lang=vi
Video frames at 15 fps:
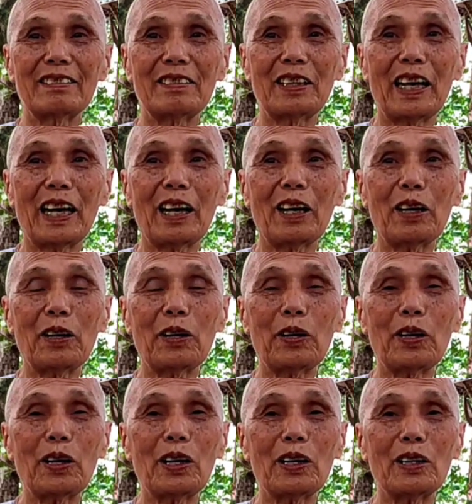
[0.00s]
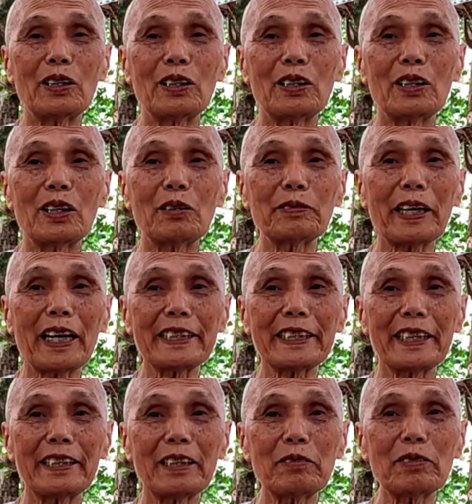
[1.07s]
là ông trạng
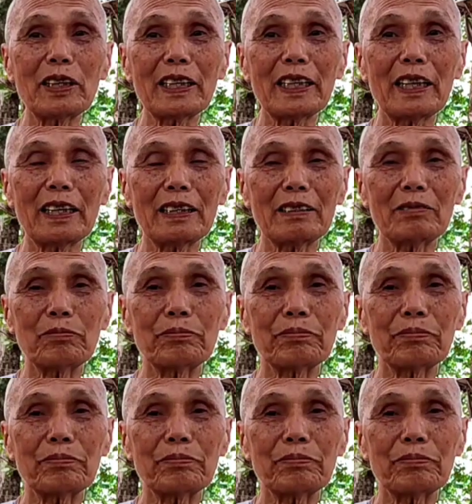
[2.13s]
trình ông nói á